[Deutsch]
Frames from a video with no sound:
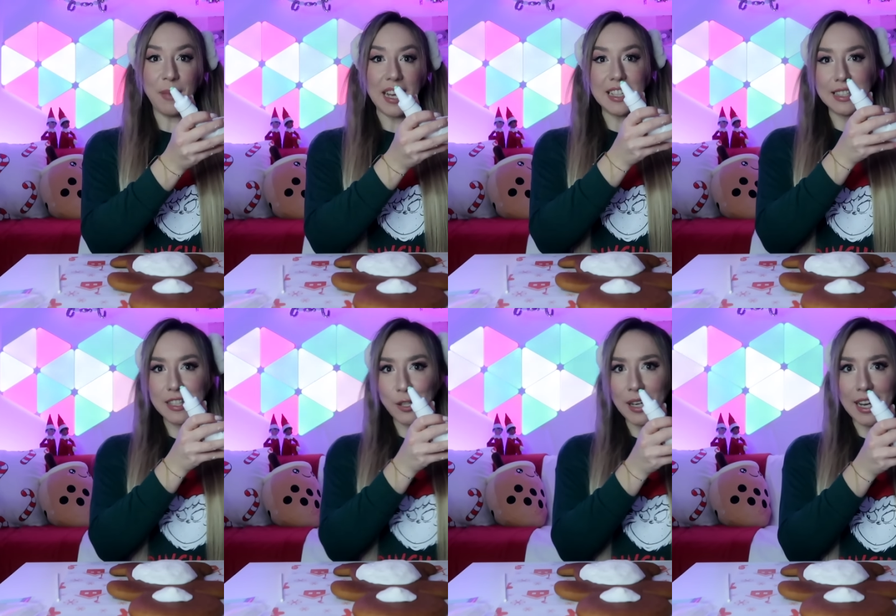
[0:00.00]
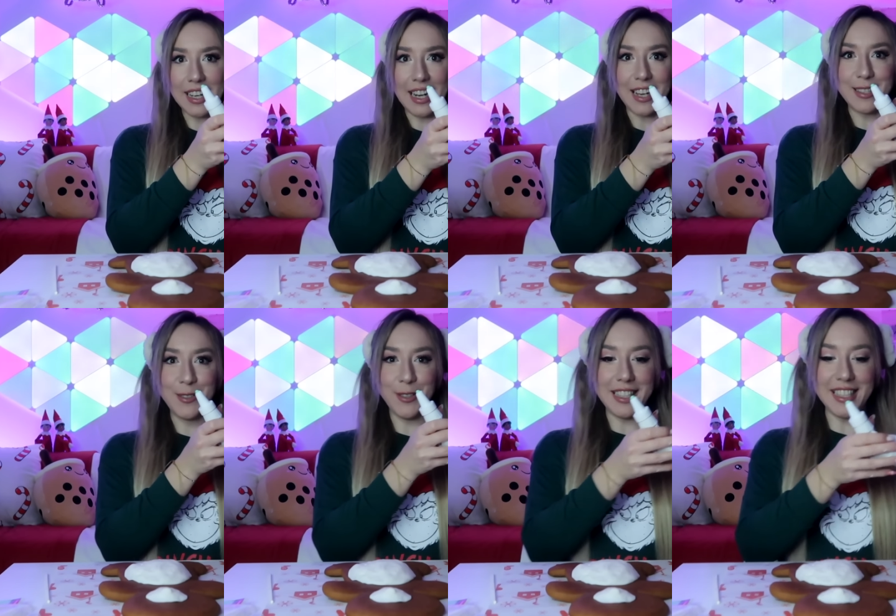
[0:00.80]
meine
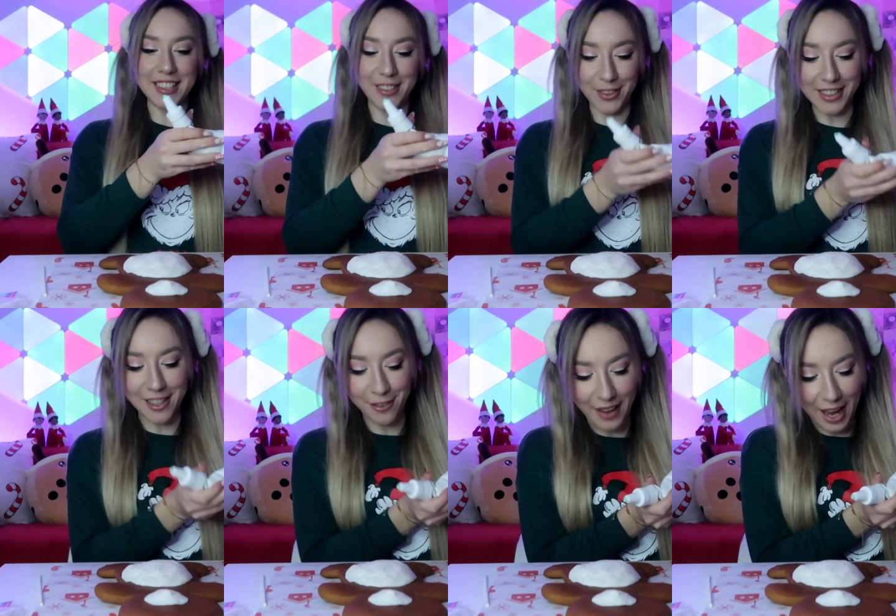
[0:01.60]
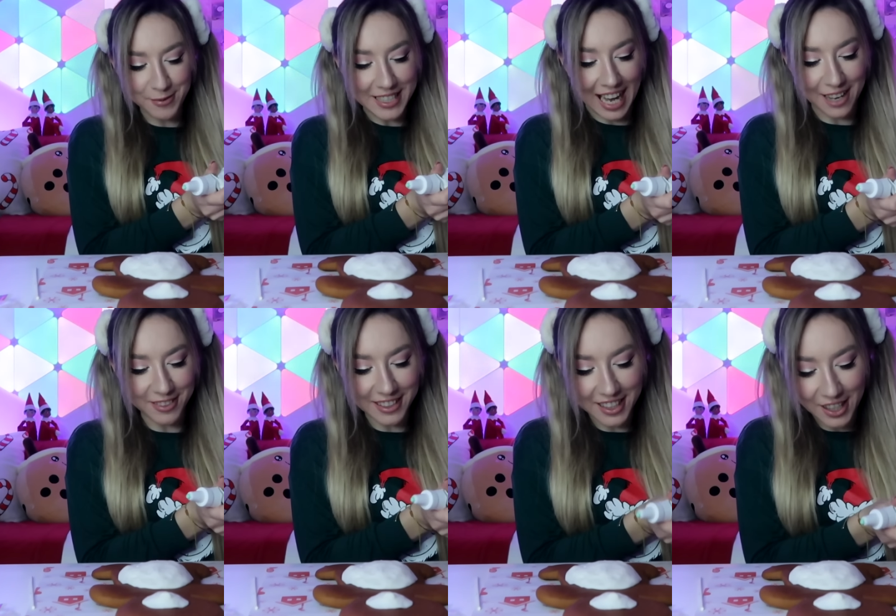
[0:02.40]
Zuckerglasur, die ich grün gefärbt
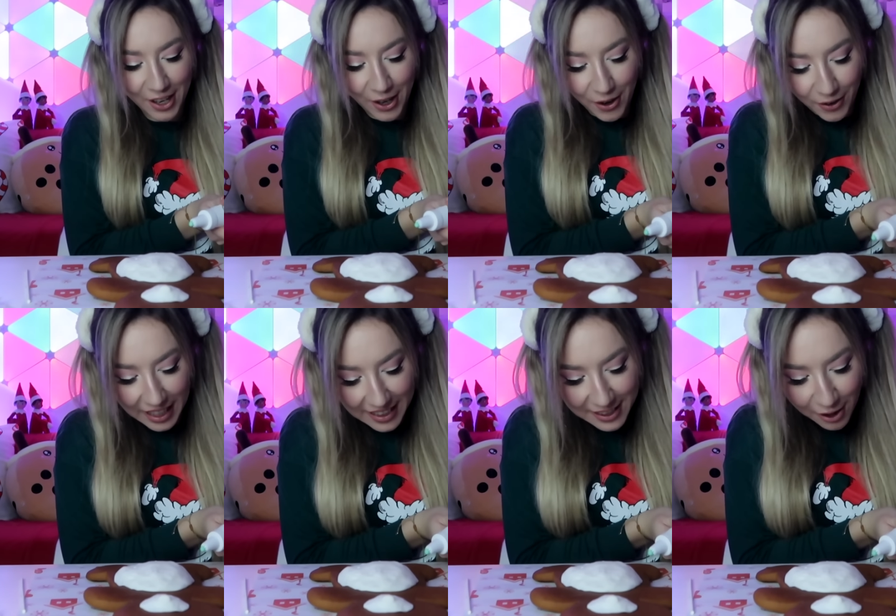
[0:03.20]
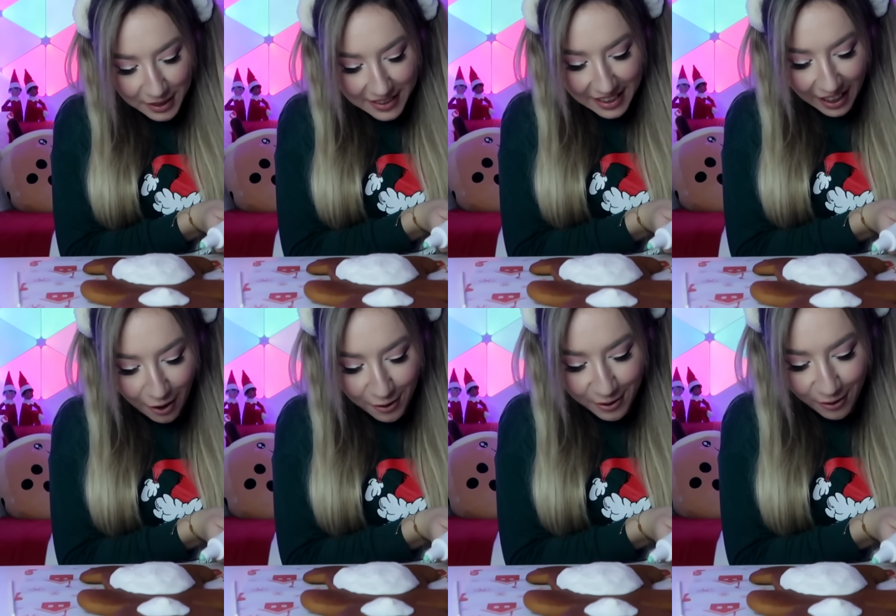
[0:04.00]
habe. Und jetzt kommt das hier
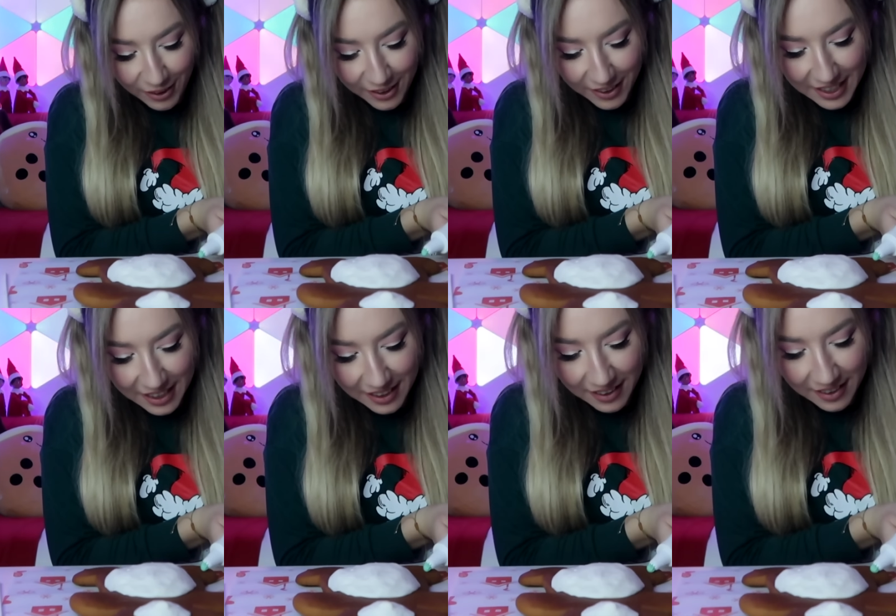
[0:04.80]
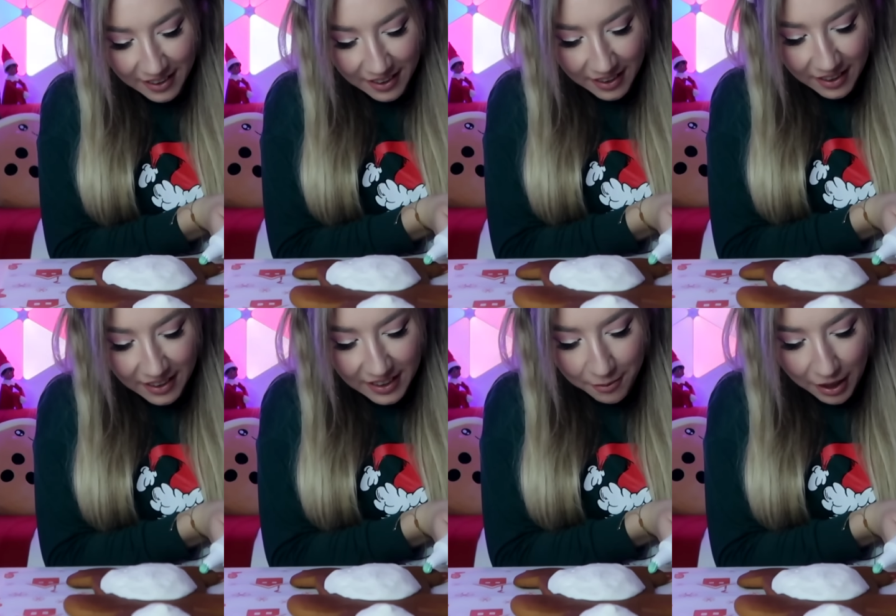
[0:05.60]
rauf. Oh mein Gott.
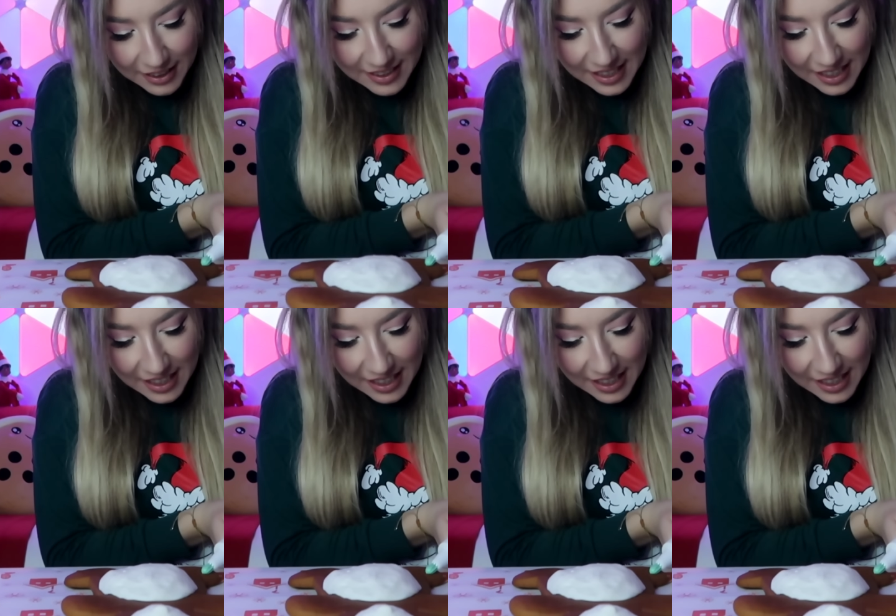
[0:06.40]
Ich habe Angst.